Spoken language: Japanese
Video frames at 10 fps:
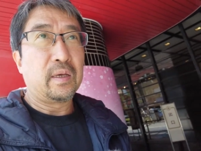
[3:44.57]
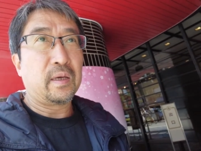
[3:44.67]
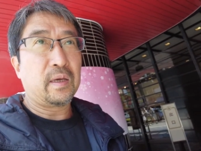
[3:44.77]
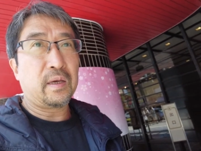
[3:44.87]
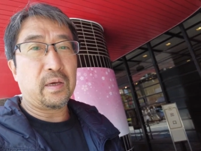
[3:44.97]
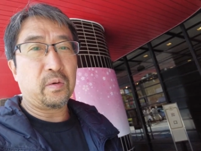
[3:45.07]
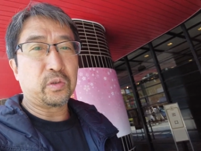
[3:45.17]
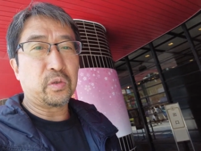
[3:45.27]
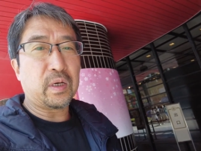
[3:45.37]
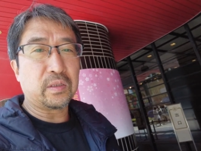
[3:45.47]
えー、お
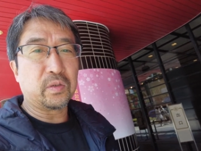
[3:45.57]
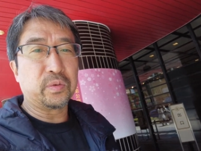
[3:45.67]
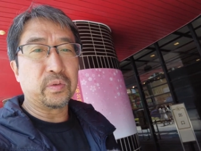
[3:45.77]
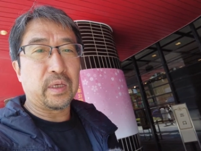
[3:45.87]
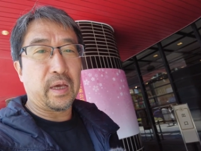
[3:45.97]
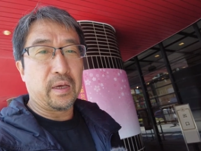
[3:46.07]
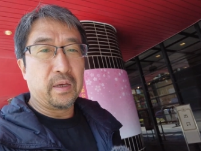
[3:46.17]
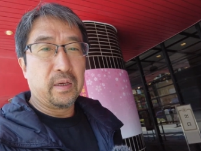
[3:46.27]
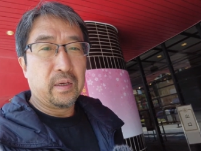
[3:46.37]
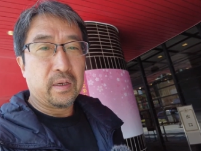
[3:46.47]
正月の風景、
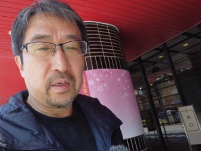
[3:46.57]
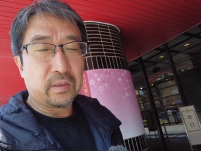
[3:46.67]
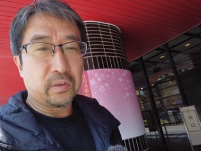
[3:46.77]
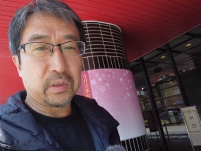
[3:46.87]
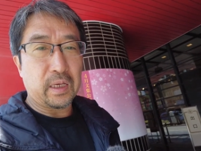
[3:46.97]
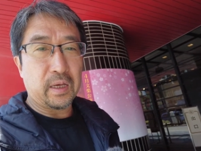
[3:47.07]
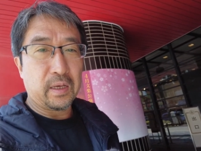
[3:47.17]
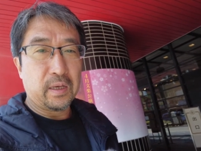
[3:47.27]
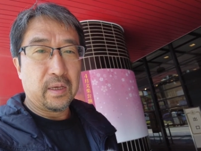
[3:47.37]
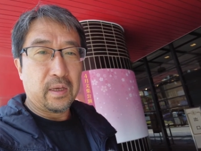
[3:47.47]
えー、そして、
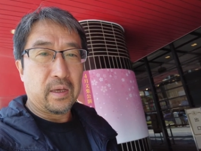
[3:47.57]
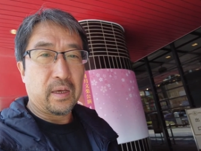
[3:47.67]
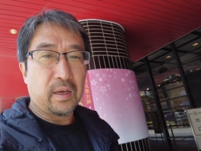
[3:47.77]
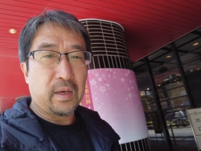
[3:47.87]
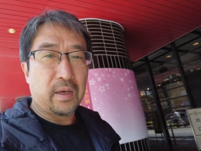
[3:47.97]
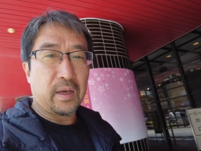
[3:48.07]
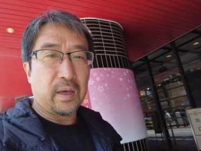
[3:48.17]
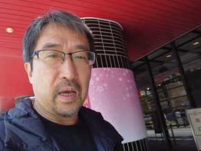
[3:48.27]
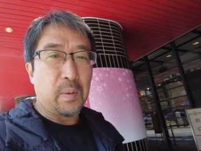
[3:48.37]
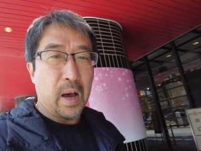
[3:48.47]

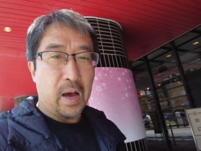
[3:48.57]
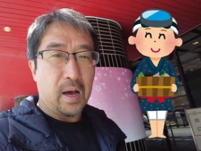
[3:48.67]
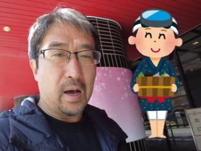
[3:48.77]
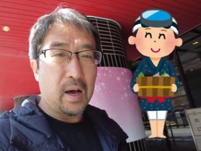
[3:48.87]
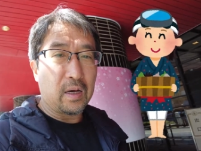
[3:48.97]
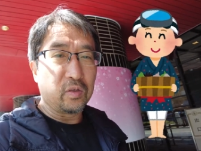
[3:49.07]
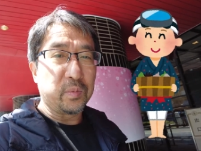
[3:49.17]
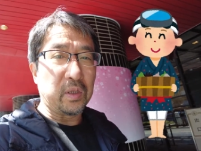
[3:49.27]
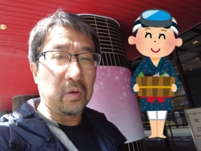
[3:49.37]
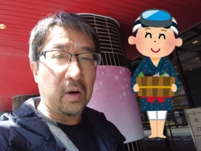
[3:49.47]
えー、天あ
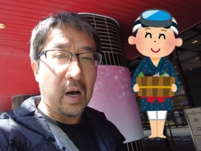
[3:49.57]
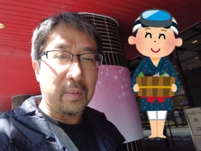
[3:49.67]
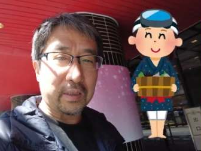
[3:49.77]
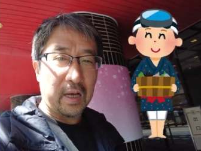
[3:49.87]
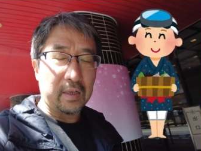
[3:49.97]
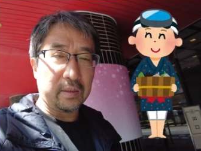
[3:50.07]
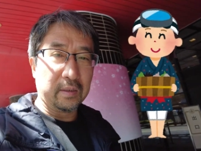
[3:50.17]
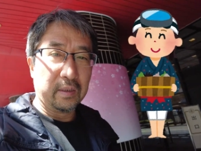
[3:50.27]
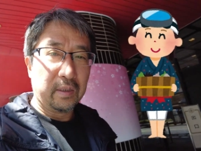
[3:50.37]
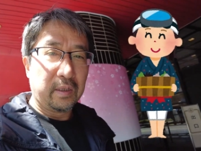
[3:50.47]
海の海さん、
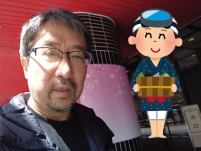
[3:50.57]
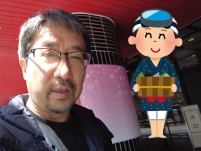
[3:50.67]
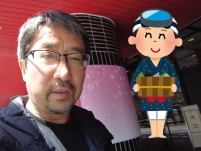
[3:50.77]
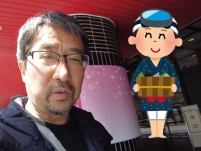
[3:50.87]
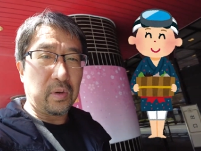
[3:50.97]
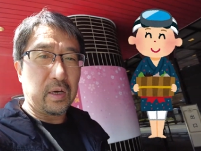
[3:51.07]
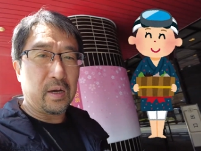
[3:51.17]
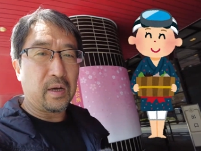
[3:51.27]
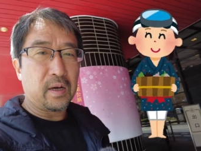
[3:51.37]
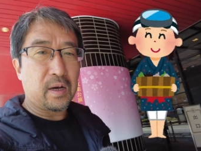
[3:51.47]
えー、そこから